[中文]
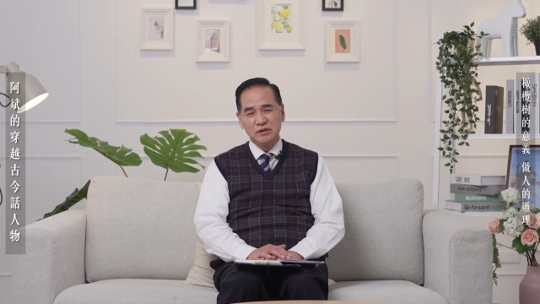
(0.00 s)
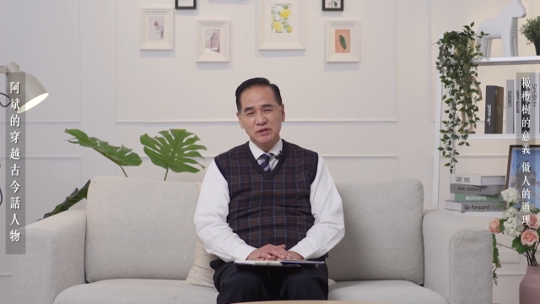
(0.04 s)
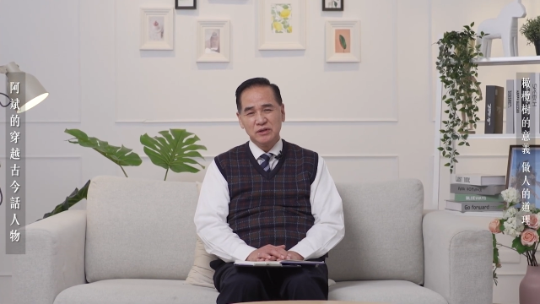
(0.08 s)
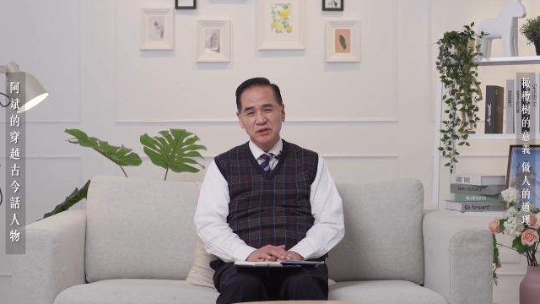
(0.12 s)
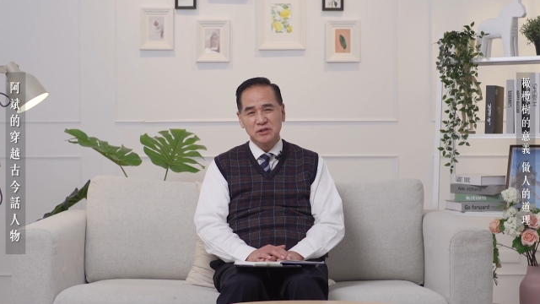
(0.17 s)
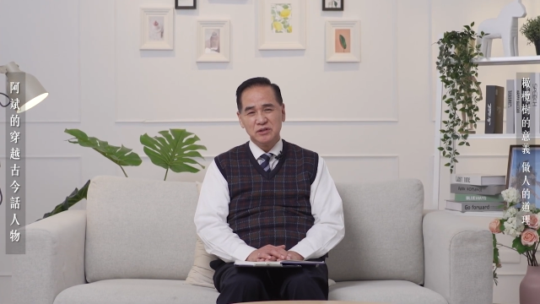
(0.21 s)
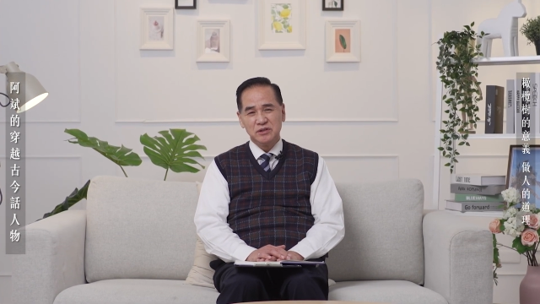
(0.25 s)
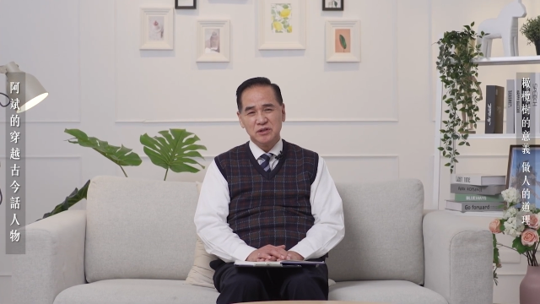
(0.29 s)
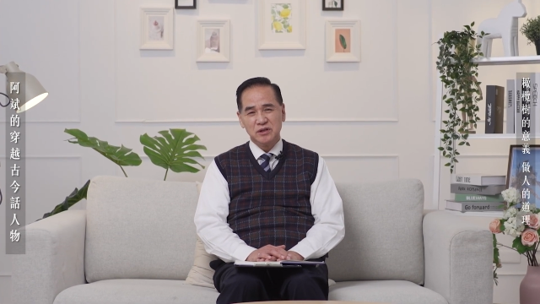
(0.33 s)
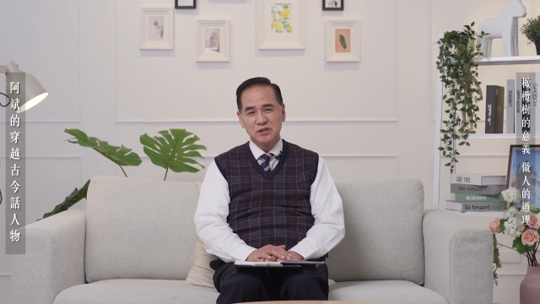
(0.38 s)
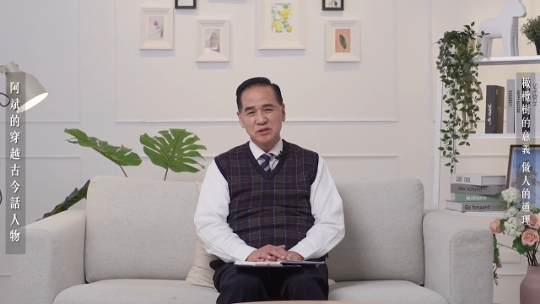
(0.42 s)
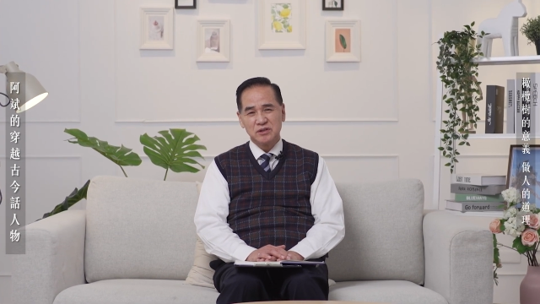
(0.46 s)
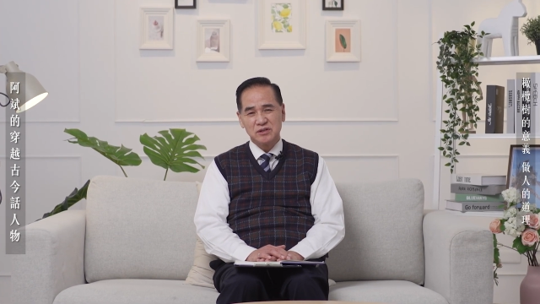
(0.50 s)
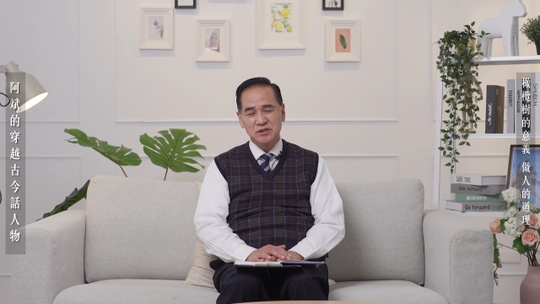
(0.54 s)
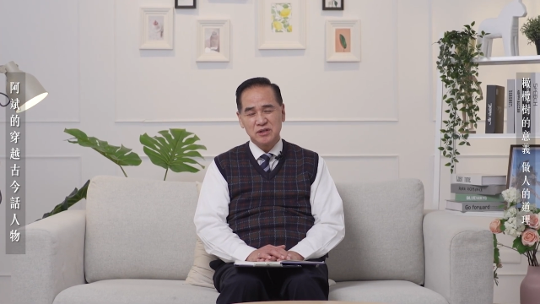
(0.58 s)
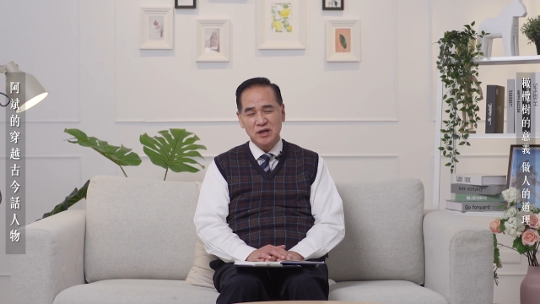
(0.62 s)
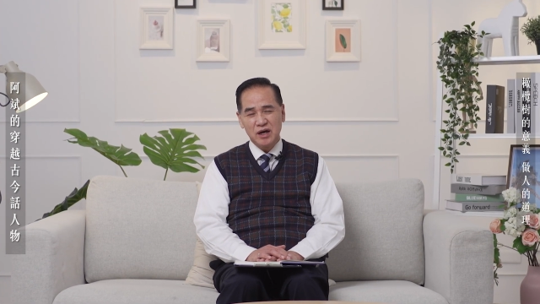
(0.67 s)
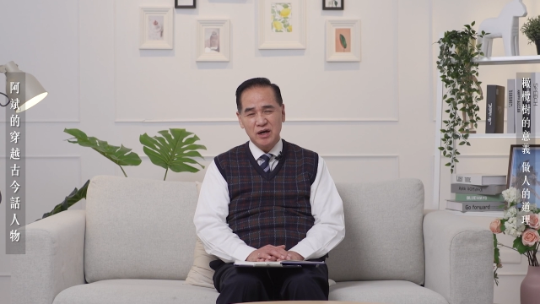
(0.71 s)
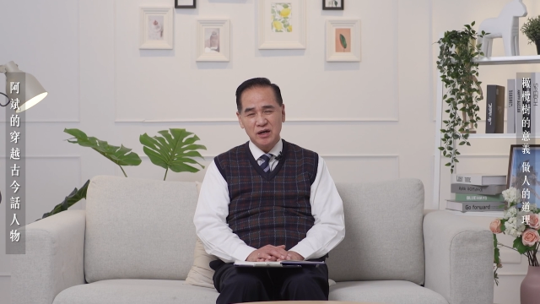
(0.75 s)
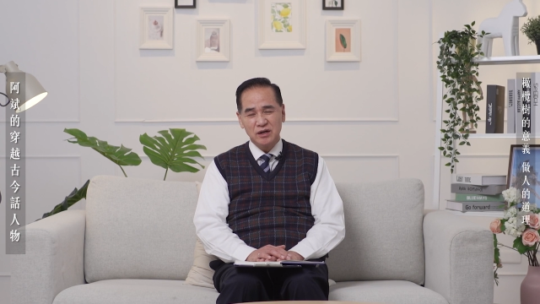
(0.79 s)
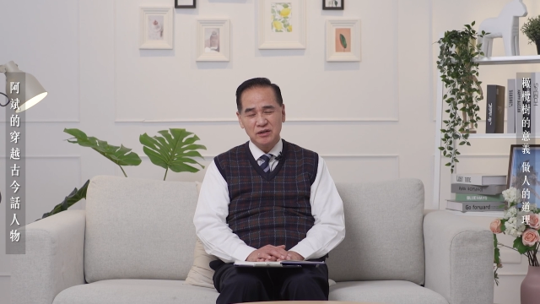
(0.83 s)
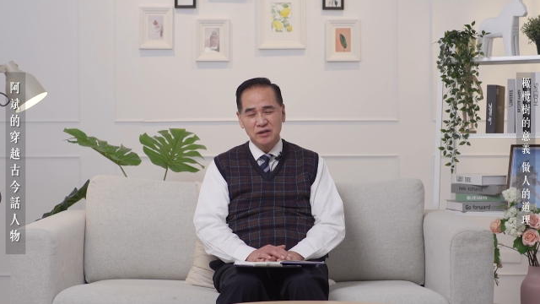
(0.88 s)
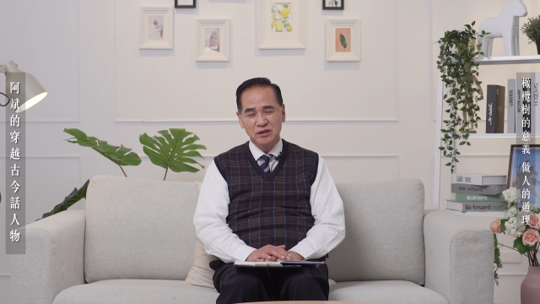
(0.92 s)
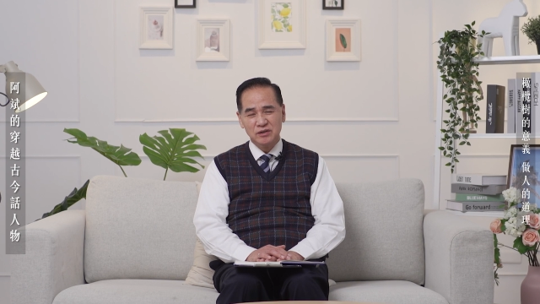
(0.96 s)
一些
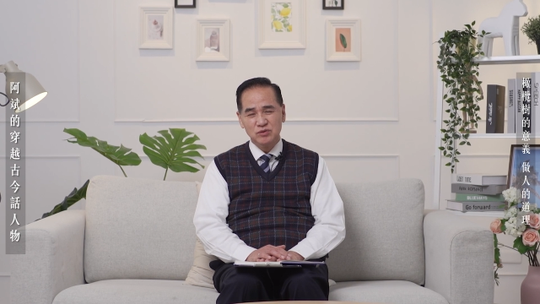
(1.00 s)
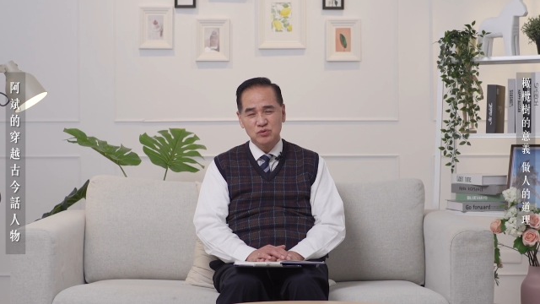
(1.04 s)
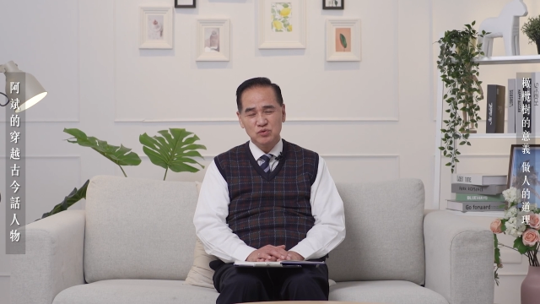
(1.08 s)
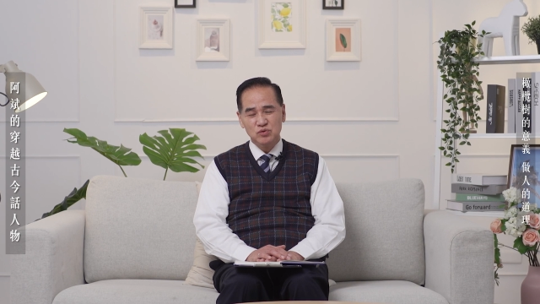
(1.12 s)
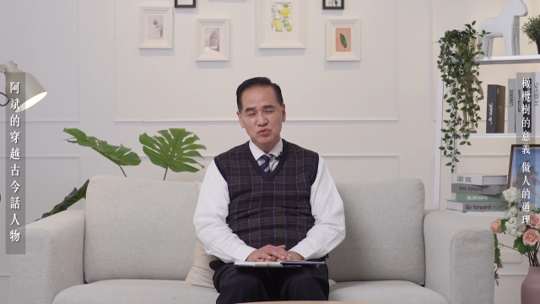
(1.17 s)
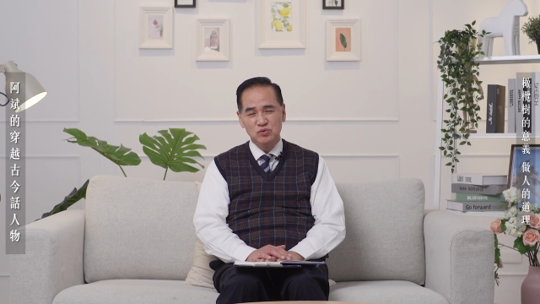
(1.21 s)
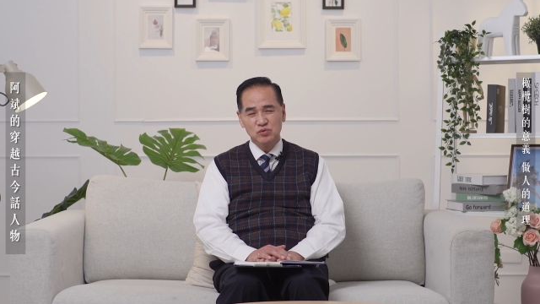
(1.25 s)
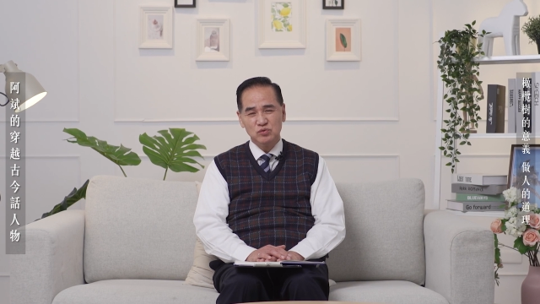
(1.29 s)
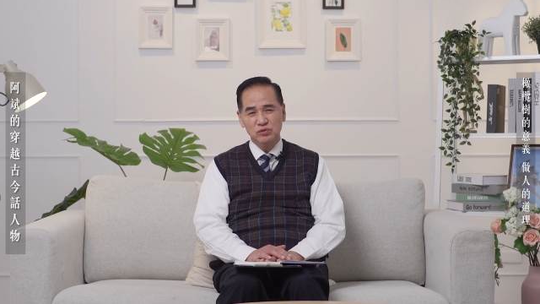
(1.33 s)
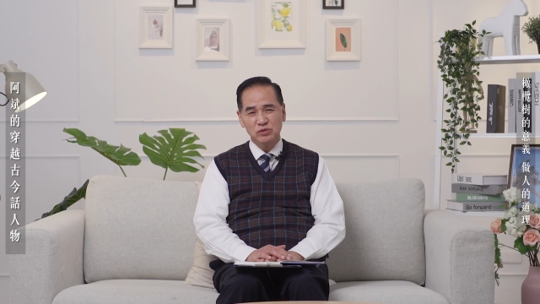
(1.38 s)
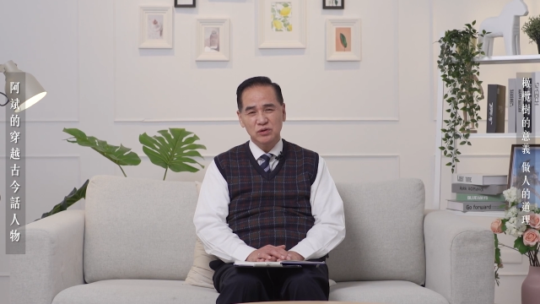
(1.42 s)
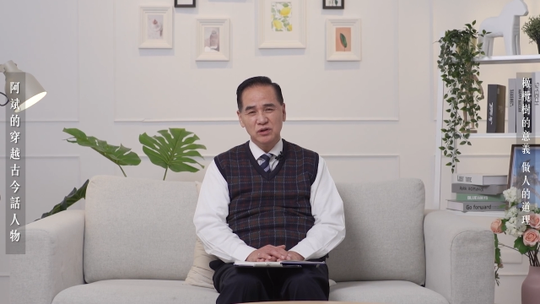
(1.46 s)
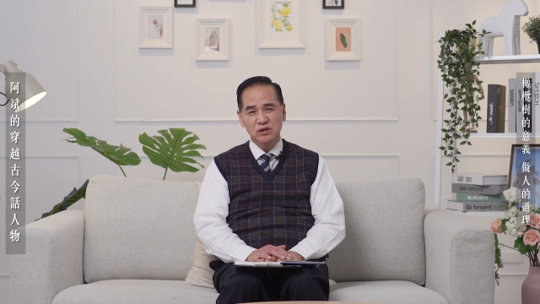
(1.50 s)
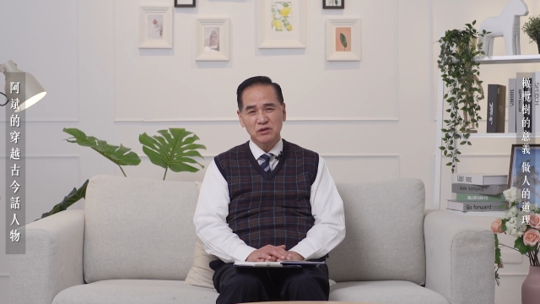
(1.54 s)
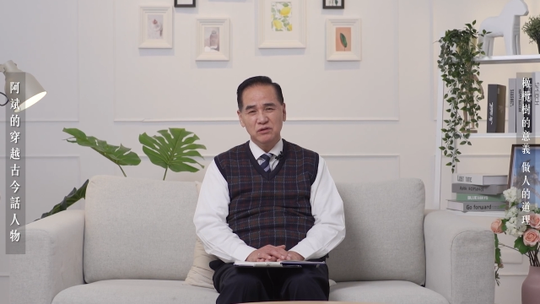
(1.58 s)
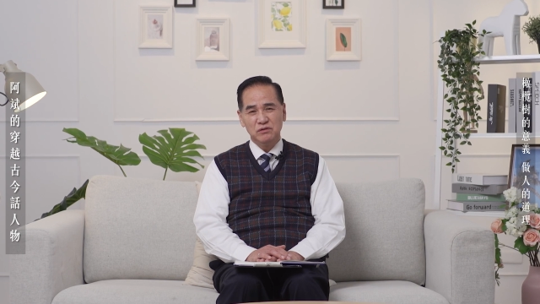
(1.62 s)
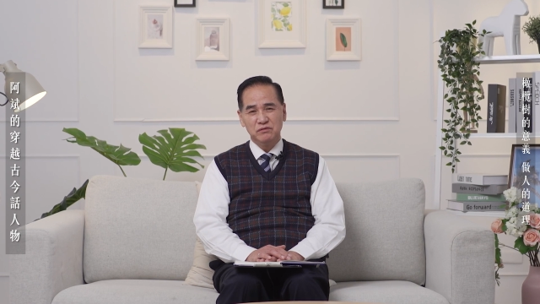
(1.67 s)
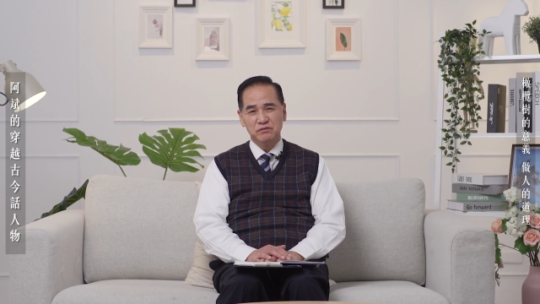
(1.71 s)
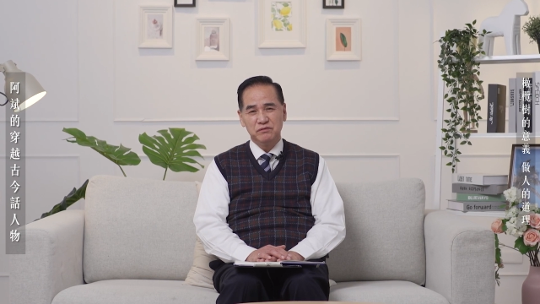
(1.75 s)
杀人罪